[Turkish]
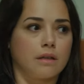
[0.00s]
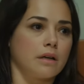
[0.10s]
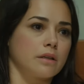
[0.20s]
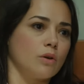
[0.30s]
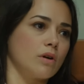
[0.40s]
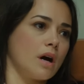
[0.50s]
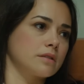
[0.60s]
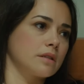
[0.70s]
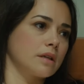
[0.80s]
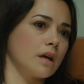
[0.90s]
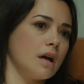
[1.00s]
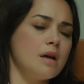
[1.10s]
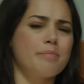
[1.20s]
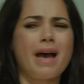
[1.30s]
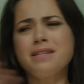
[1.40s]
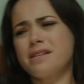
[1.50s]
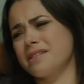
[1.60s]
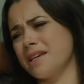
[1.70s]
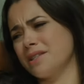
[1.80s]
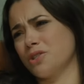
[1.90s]
Ay yok artık ya. Ben
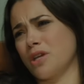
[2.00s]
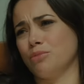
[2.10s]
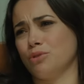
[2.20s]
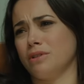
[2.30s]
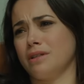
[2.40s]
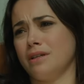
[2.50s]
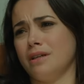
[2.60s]
nasıl eğiteceğim bunları?